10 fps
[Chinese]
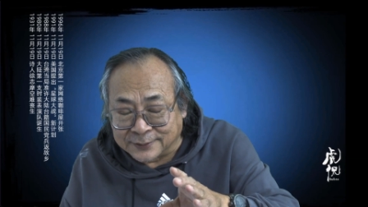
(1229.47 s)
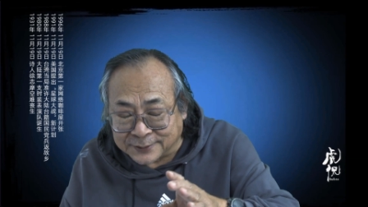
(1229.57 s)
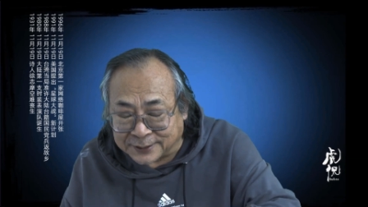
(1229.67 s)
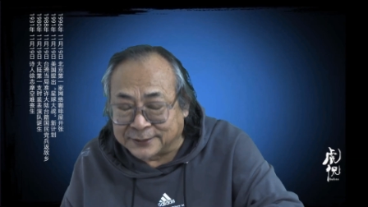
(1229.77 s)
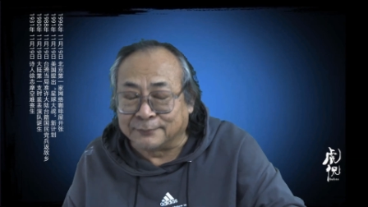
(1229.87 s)

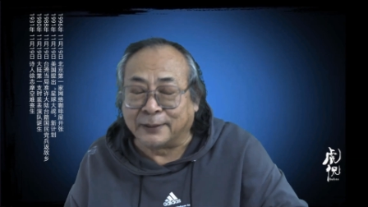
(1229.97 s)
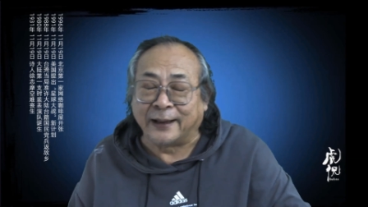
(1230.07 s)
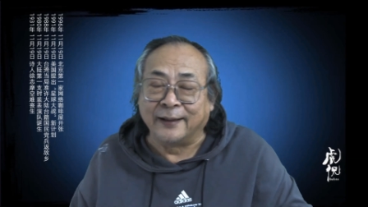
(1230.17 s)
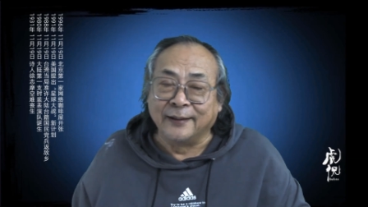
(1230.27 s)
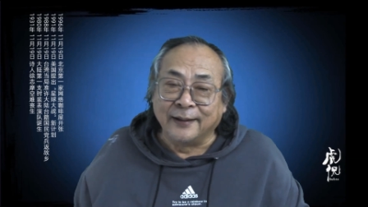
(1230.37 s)
金静
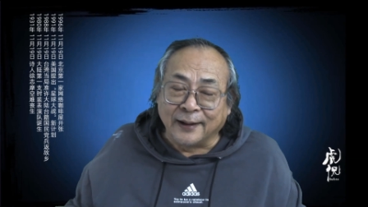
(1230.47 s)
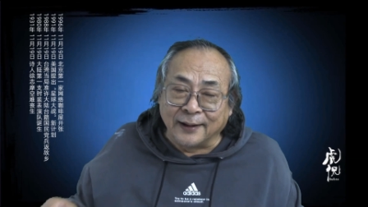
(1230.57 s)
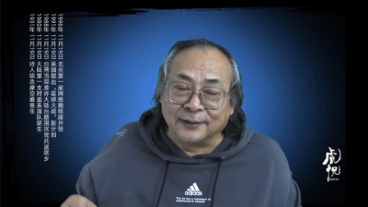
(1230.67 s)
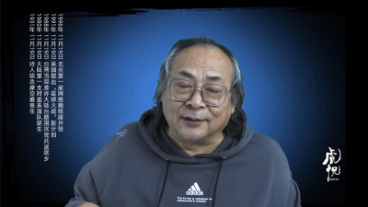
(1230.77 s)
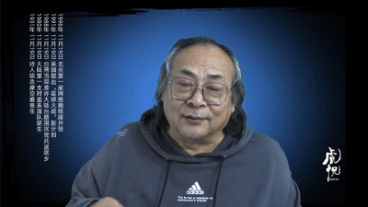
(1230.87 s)
脉
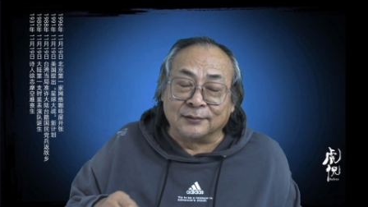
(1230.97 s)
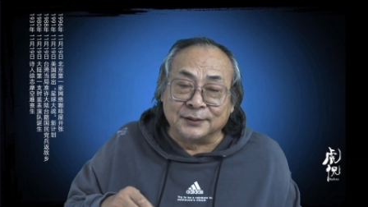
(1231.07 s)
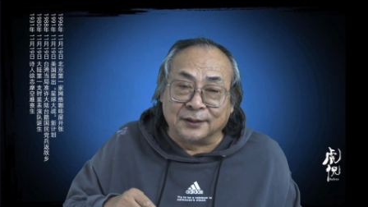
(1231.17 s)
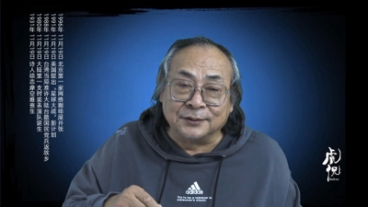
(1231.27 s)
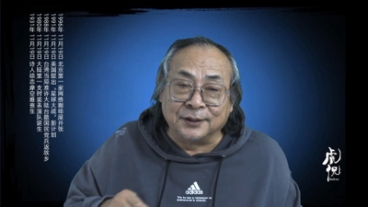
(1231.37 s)
按照
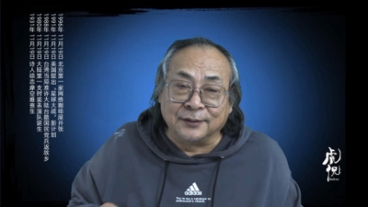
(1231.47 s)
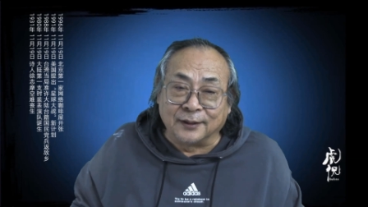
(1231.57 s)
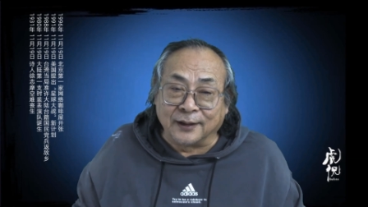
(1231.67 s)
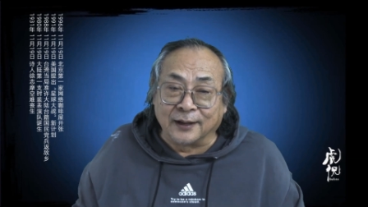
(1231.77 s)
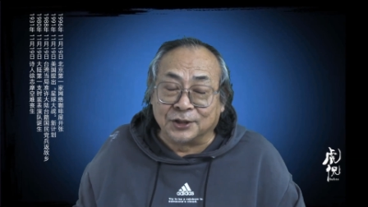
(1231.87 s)
江青
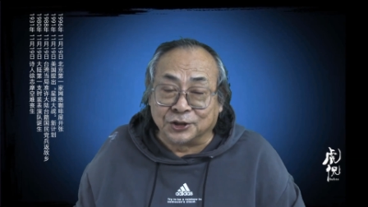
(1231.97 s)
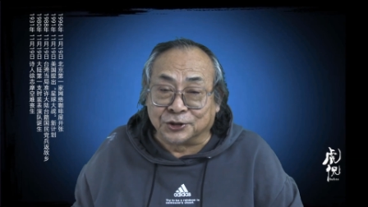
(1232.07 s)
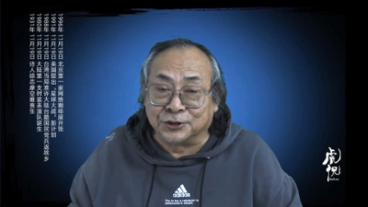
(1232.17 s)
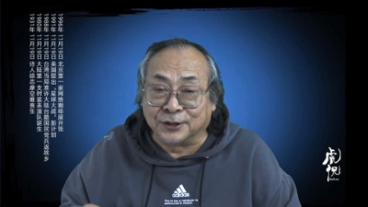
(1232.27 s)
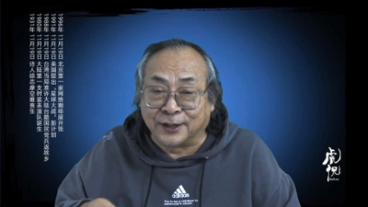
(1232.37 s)
的这个指
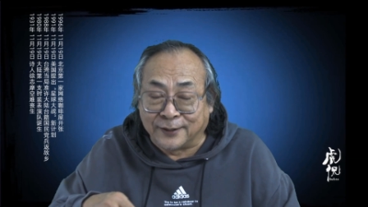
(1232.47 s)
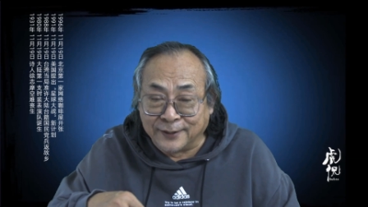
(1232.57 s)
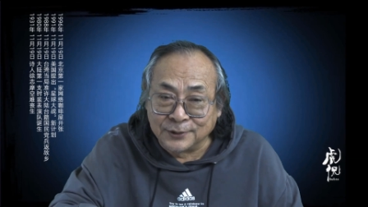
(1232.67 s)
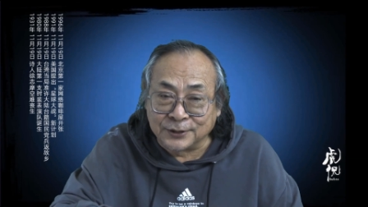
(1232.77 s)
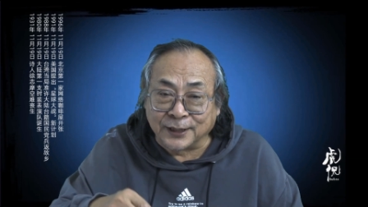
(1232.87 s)
示啊，
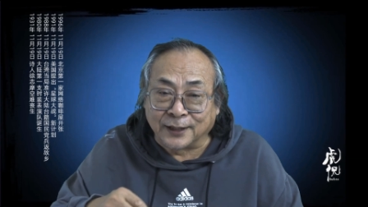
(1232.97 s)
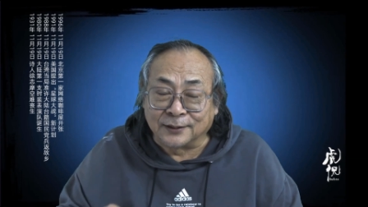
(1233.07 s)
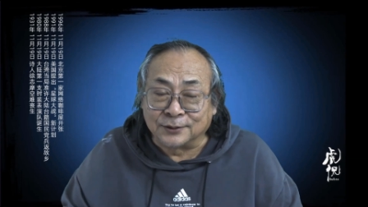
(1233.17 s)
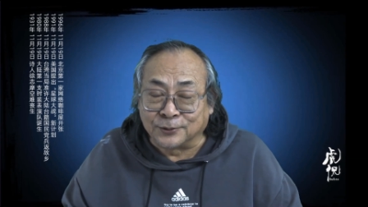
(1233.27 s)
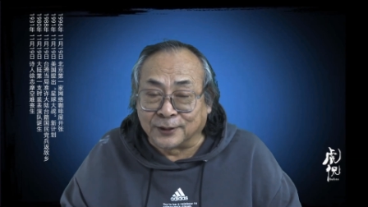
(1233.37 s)
这
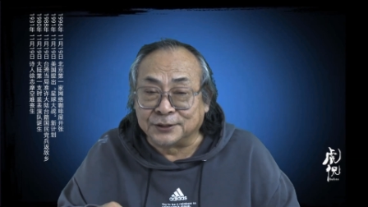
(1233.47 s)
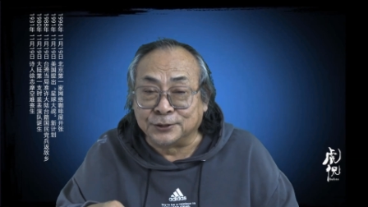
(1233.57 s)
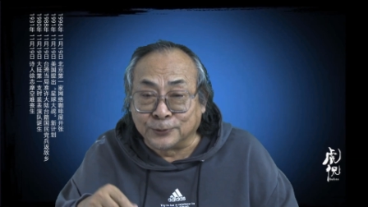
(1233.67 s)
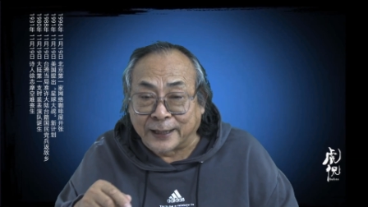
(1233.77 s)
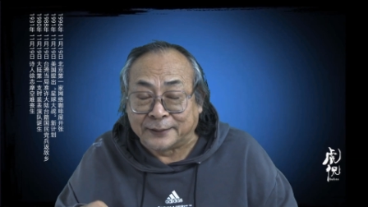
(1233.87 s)
样做了
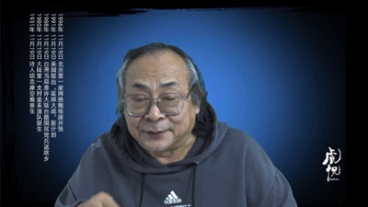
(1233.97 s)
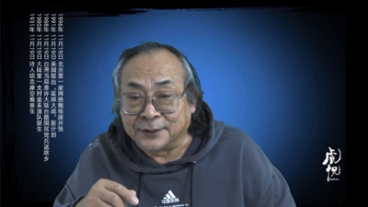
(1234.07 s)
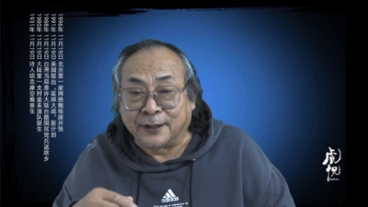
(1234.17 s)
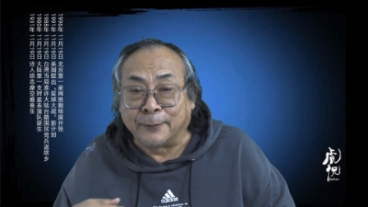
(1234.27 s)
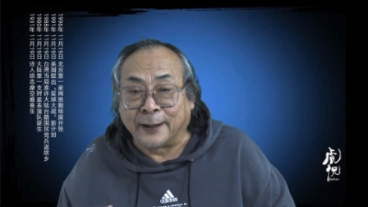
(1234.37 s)
修改的
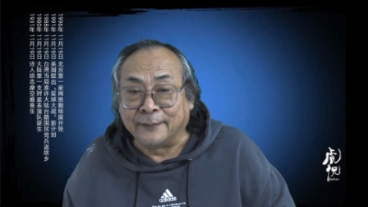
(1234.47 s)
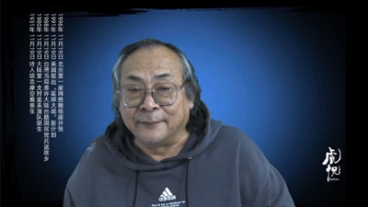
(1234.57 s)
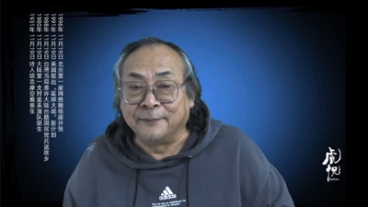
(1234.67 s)
第二版。